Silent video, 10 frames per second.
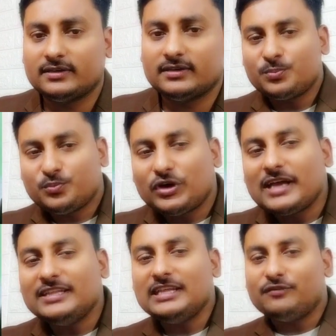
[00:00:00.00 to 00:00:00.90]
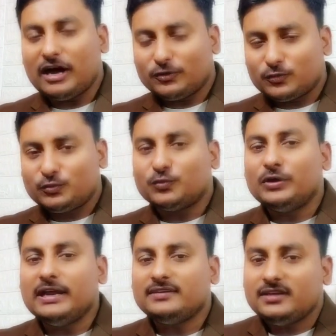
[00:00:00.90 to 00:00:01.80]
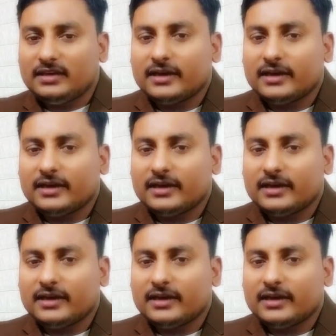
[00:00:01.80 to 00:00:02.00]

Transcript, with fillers: और पुरानी दीवार को तोड़ने की